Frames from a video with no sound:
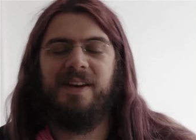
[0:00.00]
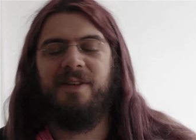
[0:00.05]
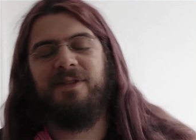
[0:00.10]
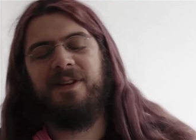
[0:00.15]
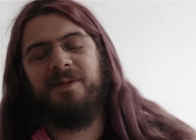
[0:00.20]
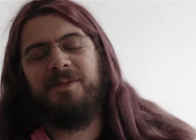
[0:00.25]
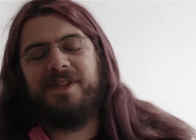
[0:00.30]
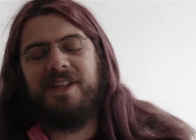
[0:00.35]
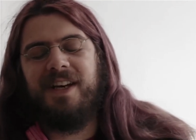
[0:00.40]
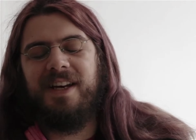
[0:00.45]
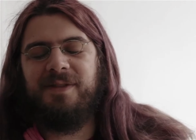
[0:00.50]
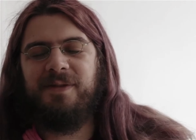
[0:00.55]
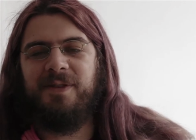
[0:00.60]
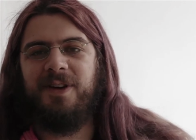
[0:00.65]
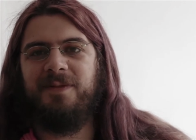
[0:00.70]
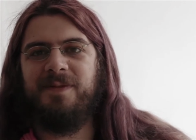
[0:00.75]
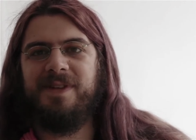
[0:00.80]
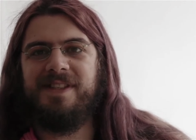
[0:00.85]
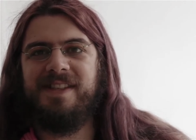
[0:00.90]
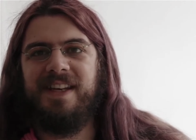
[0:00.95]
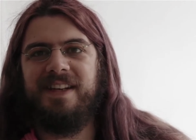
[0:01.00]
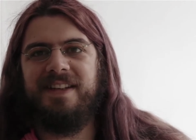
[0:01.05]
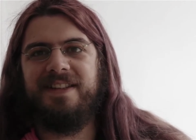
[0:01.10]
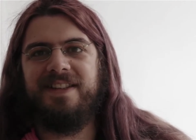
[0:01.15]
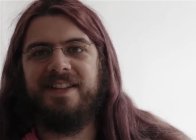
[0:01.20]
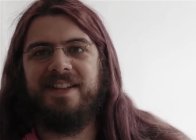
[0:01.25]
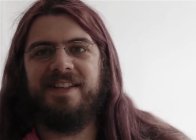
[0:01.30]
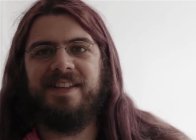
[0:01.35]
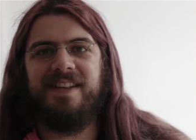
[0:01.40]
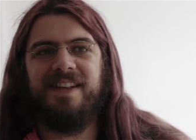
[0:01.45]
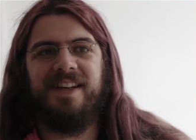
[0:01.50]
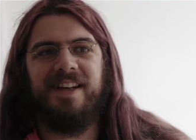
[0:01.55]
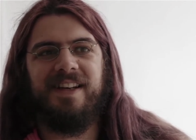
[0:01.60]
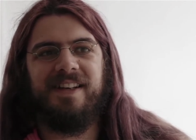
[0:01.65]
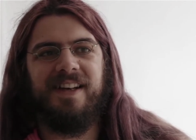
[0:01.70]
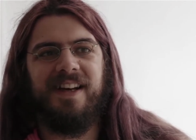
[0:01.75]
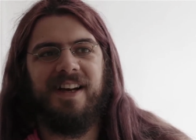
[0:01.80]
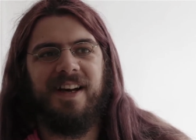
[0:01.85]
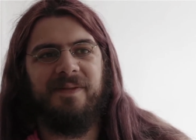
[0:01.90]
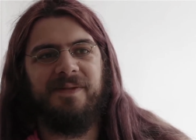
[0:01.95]
Flipchart voll mit Zetteln
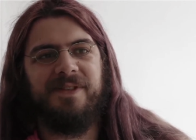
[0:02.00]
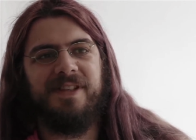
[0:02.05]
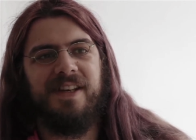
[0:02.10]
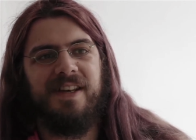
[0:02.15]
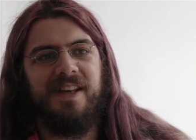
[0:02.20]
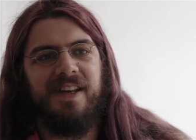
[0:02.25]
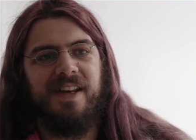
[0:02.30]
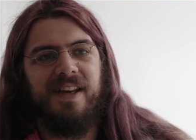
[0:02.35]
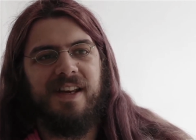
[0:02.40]
hinterher gehabt.